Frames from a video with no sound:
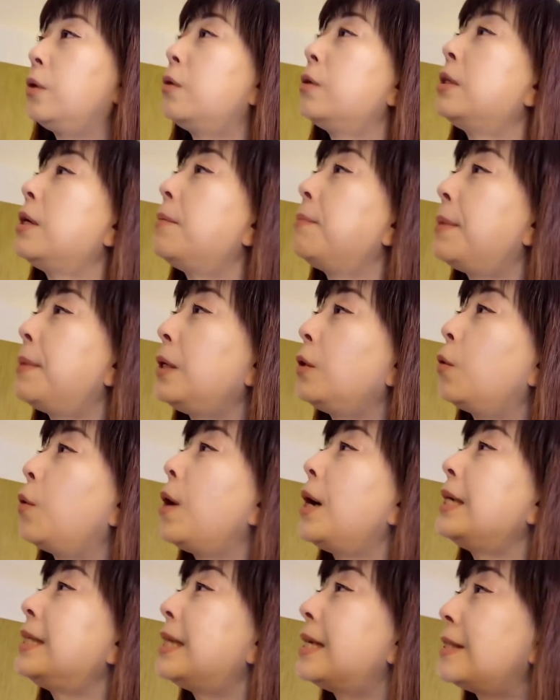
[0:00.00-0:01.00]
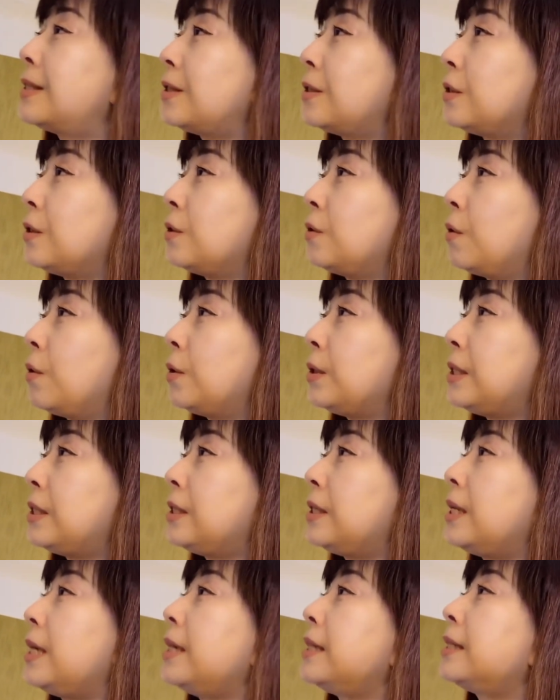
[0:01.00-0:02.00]
藤先輩にご挨拶を
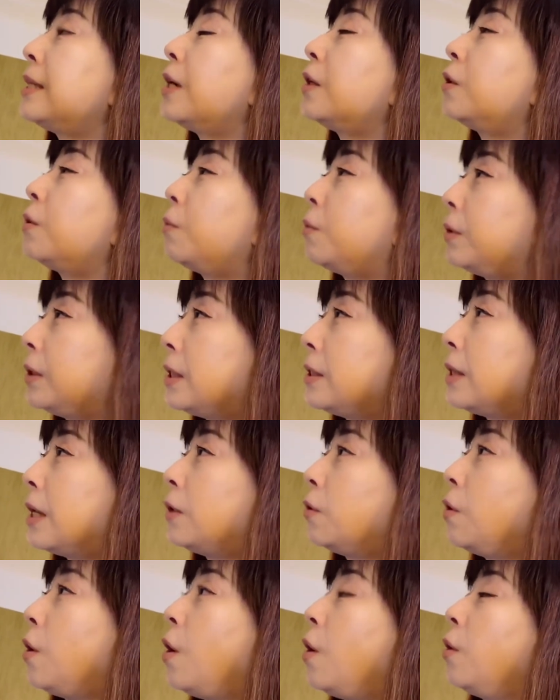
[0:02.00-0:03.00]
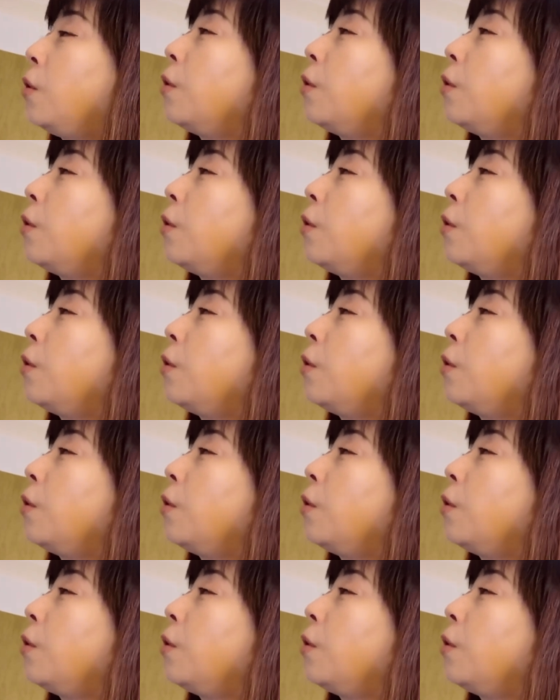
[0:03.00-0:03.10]
失礼したいと思うんですあの